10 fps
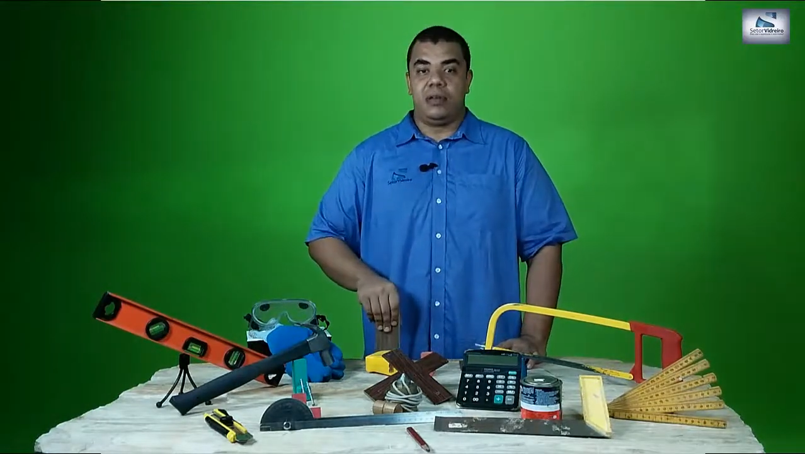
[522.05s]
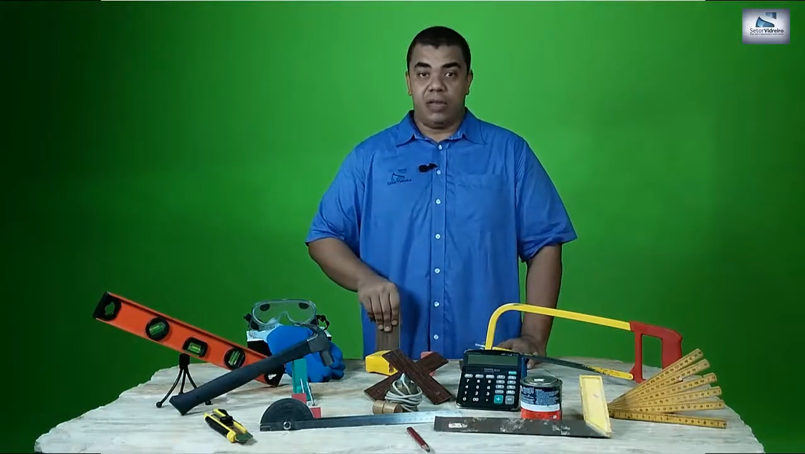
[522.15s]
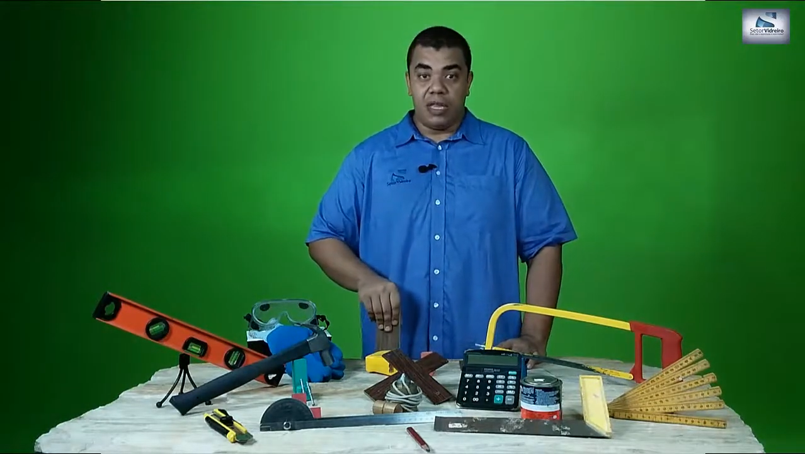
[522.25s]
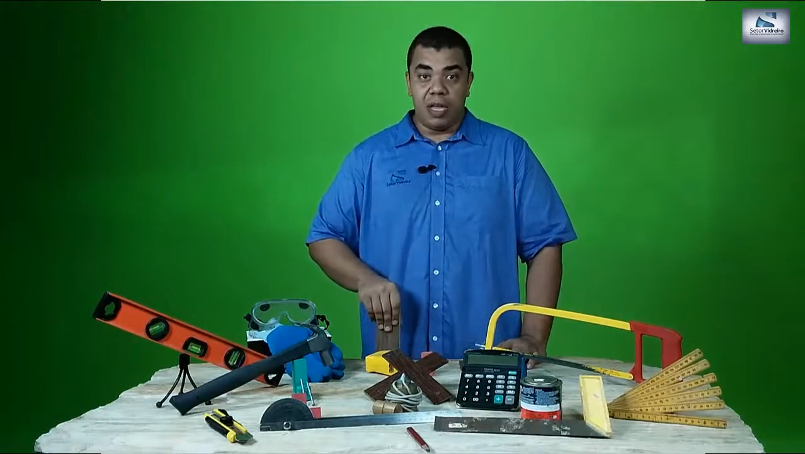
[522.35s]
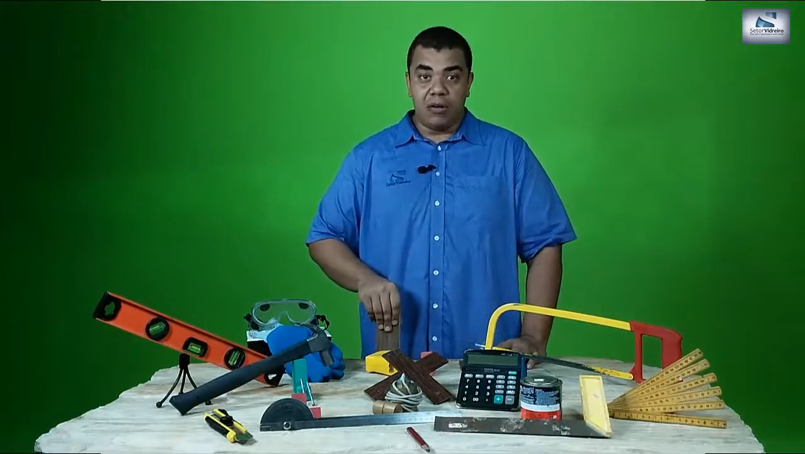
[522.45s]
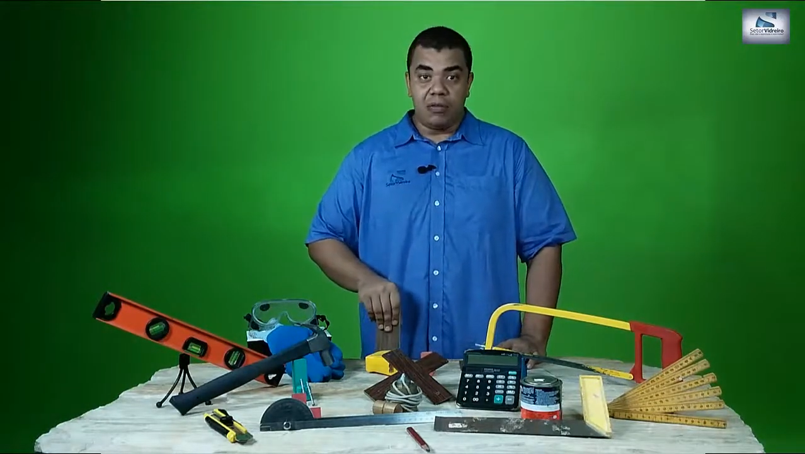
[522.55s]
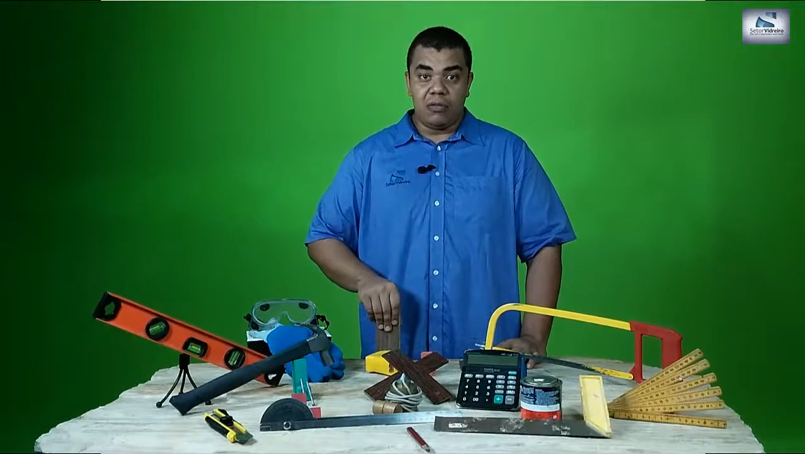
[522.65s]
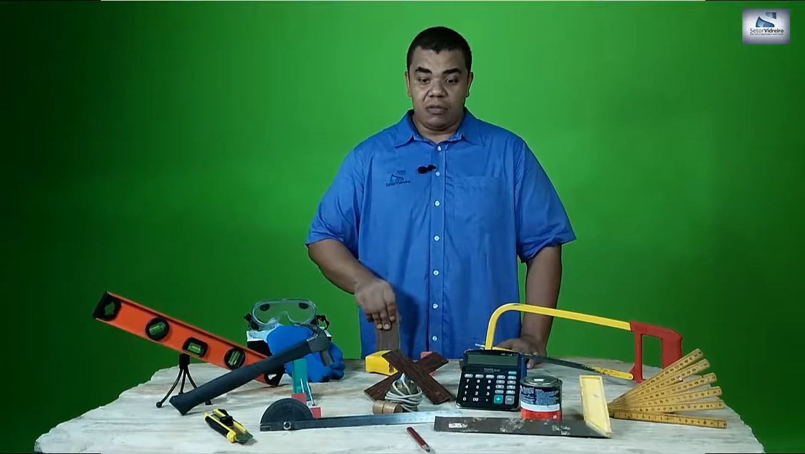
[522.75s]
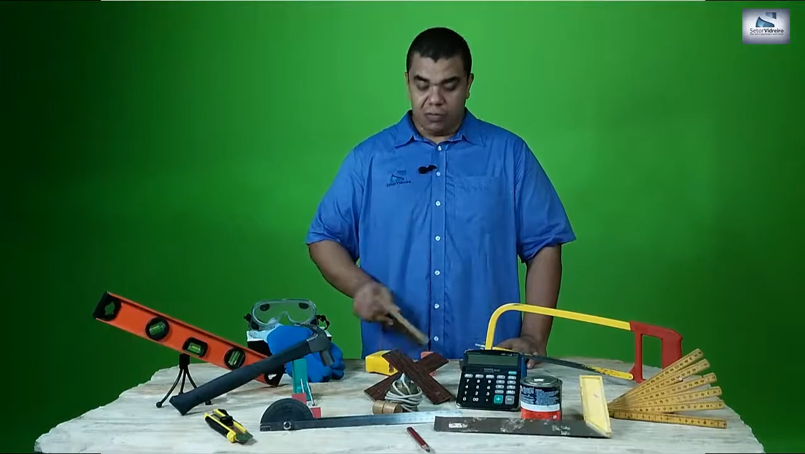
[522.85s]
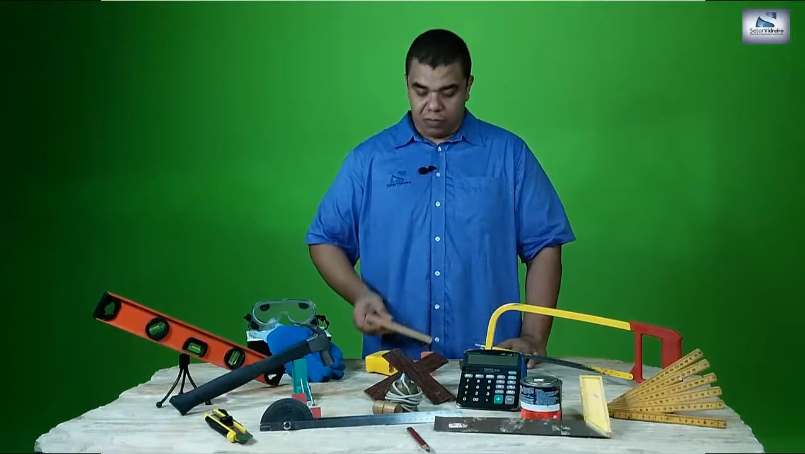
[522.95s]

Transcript: Entendeu?